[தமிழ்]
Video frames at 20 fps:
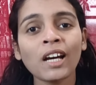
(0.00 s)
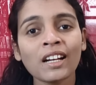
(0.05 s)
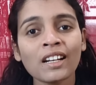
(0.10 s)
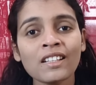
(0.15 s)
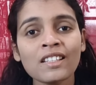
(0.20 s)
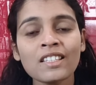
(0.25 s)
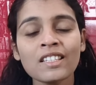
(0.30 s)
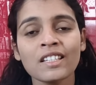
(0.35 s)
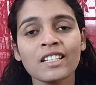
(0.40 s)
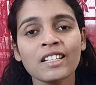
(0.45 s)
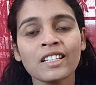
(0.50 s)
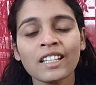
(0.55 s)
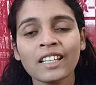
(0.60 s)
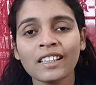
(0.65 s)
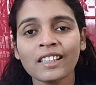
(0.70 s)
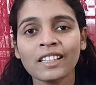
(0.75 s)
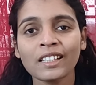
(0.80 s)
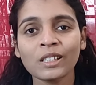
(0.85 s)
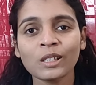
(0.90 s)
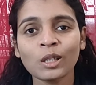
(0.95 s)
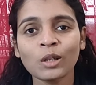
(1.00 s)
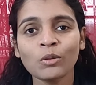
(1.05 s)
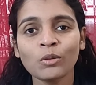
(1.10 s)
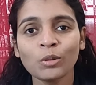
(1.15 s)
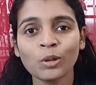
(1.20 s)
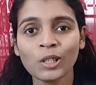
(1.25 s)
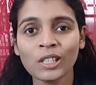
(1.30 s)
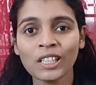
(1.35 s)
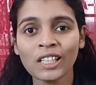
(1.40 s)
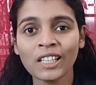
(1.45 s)
மறைஞ்சு நின்று அந்த இடத்துல
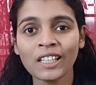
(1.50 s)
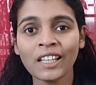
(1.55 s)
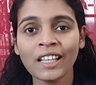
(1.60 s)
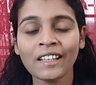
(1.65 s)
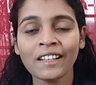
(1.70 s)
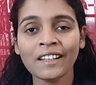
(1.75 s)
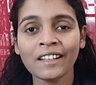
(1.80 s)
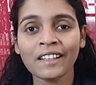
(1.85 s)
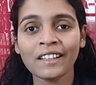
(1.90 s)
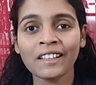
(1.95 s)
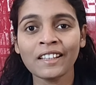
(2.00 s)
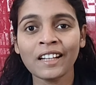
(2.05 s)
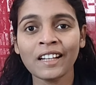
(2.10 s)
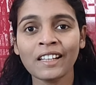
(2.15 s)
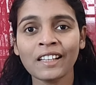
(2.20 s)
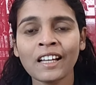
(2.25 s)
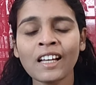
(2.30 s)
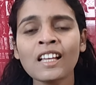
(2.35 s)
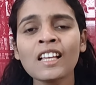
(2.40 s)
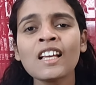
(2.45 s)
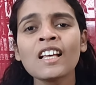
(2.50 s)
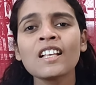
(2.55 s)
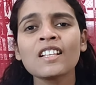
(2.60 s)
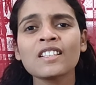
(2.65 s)
ஊற்றிக்கிட்டே இருக்கிறதுனால தான்